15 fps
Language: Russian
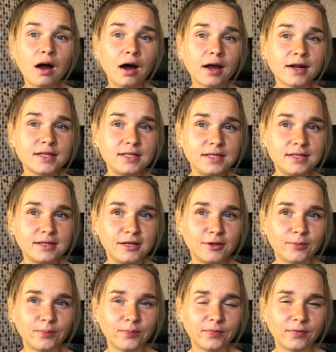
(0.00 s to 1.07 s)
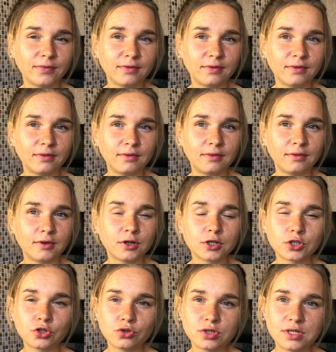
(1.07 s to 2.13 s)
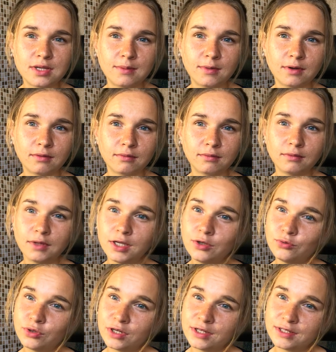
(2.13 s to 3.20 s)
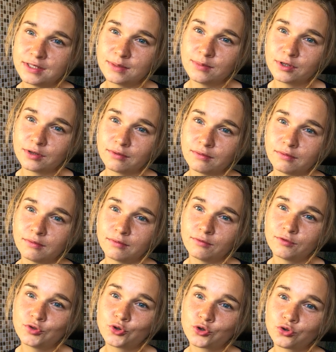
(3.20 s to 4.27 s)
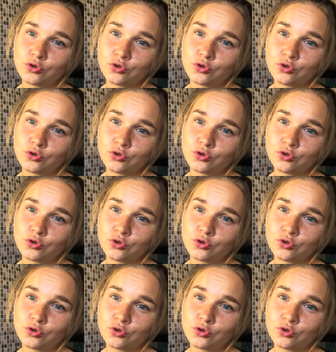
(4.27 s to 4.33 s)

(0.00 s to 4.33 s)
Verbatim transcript: А родители? Что с ними? Дают ли они тебе все,